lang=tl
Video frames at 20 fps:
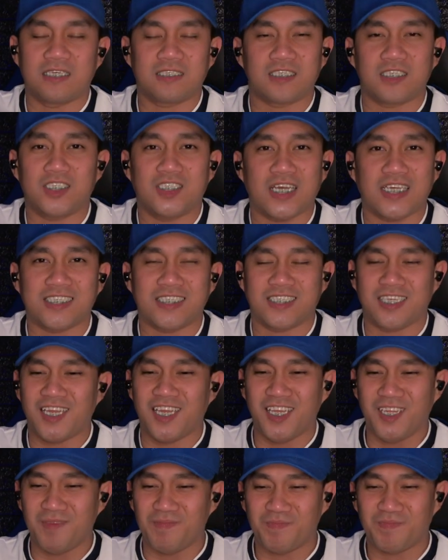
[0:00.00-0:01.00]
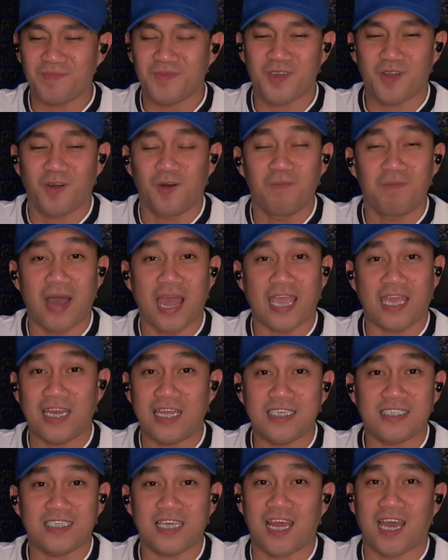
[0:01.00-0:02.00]
si Justin, kung
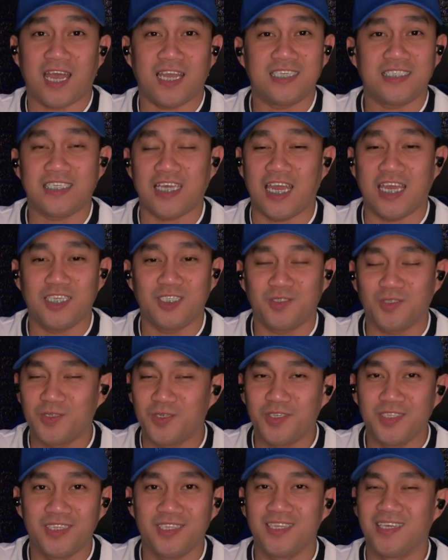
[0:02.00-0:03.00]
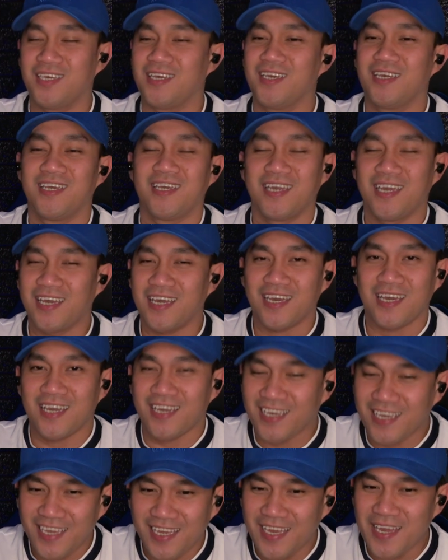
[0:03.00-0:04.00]
makinig sila kay Sejun,
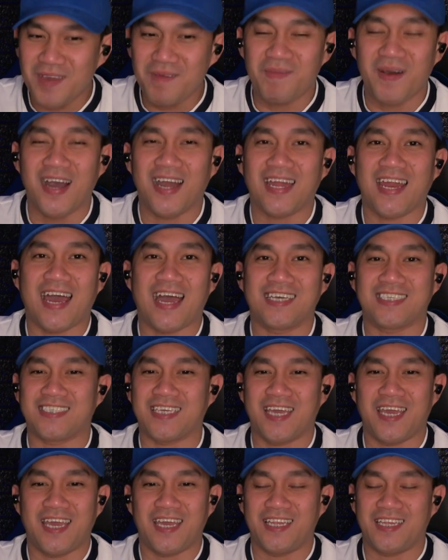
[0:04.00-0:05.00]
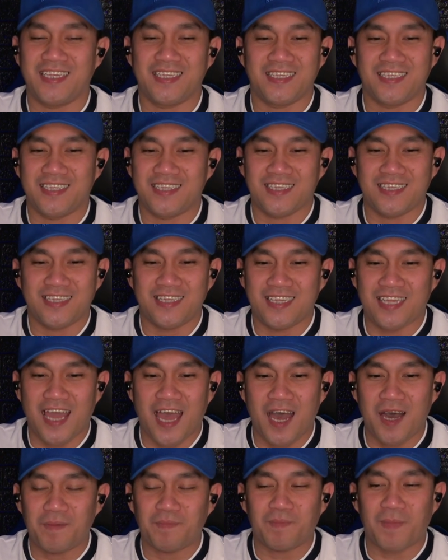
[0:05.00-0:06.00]
ibang klase,
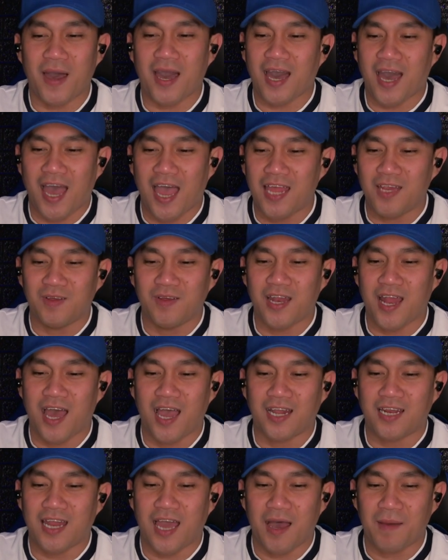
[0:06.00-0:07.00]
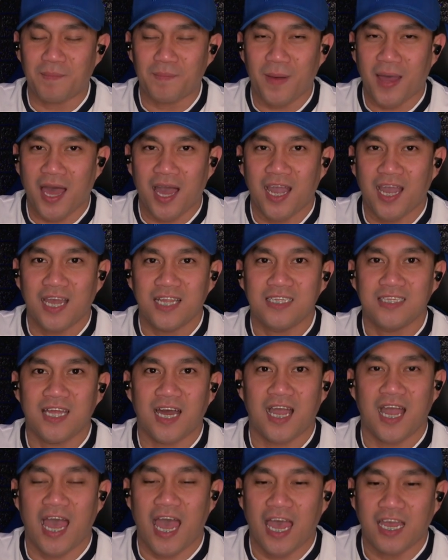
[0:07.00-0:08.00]
napaka ano lang,
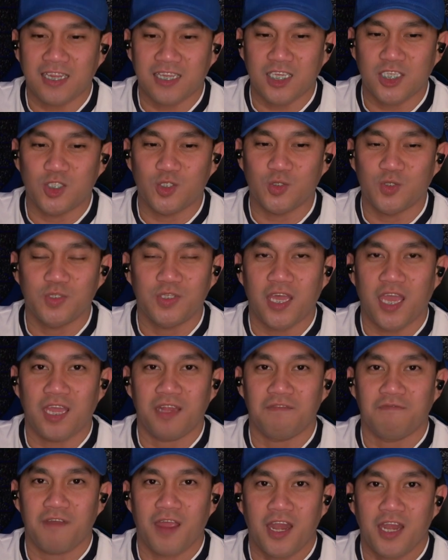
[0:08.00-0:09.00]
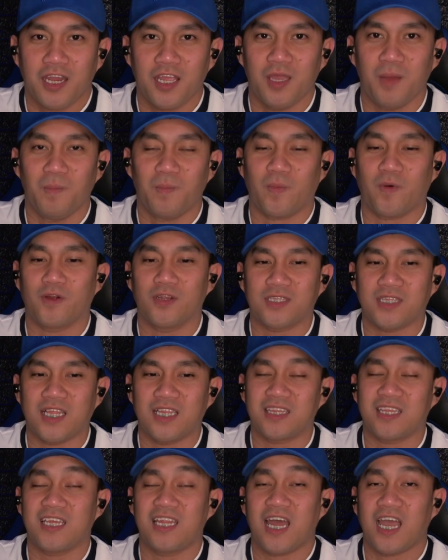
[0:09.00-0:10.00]
napakagandang attitude and very
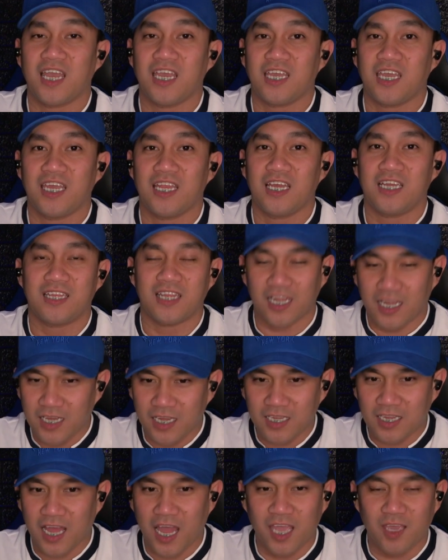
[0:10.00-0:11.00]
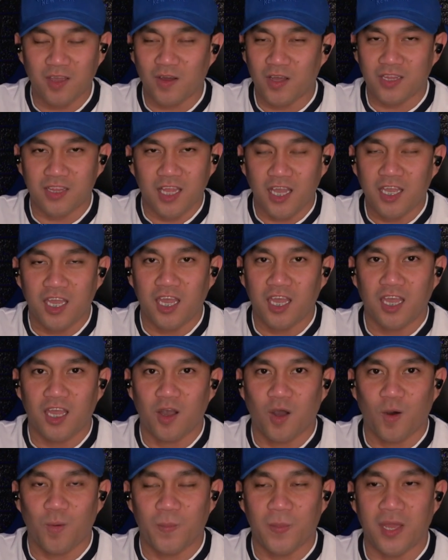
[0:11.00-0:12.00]
important na nakikinig talaga tayo at nagiging
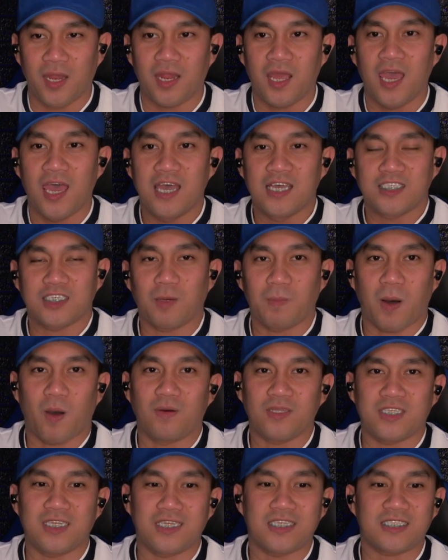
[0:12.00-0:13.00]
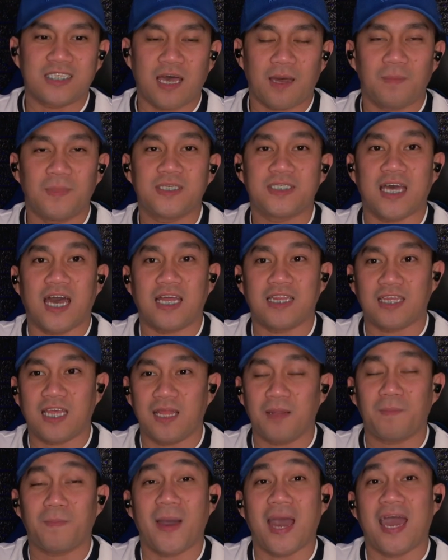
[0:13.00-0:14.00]
open sa bawat sinasabi sa
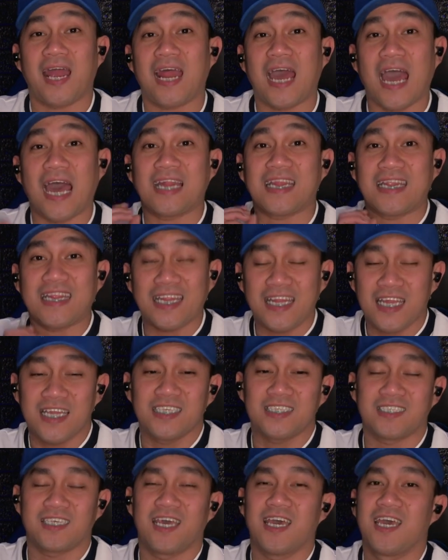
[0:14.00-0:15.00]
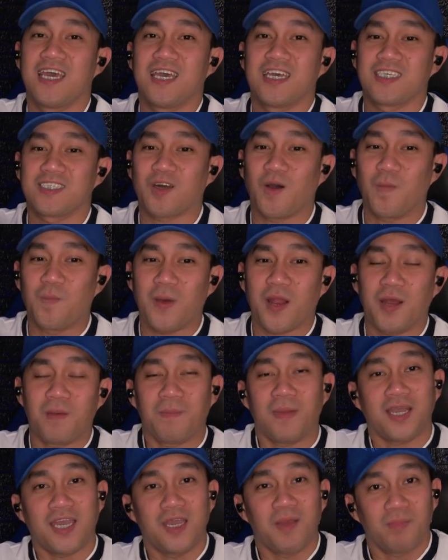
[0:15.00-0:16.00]
atin para at least sobrang
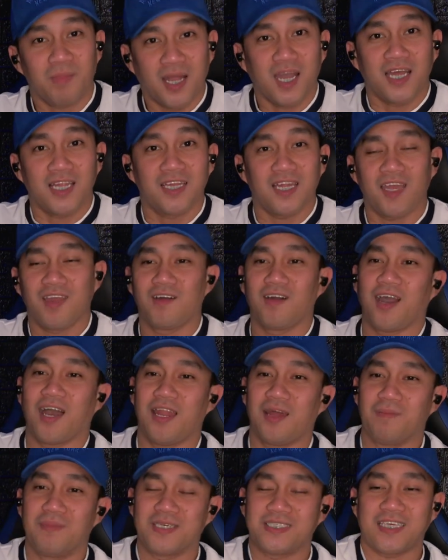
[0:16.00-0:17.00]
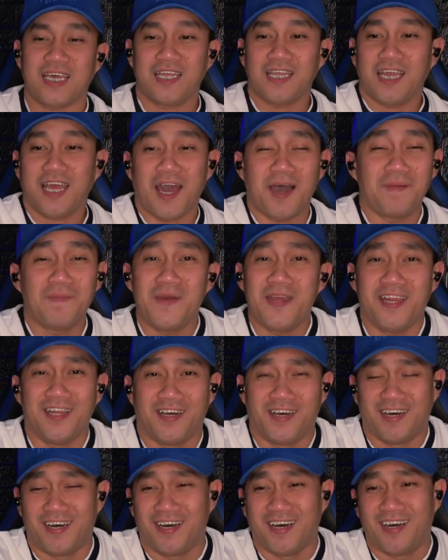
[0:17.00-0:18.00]
maging maganda yung kalabasan. Grabe
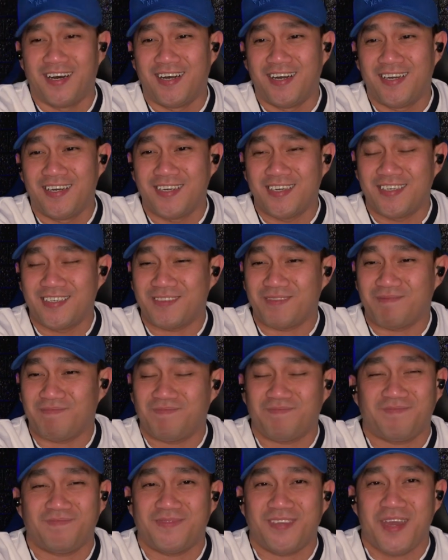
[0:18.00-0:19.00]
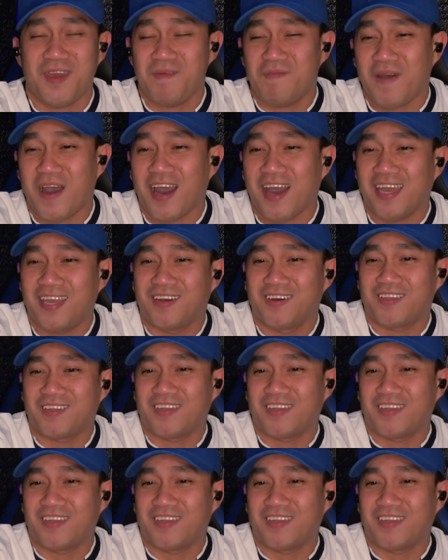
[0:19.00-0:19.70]
long! Iba kayo,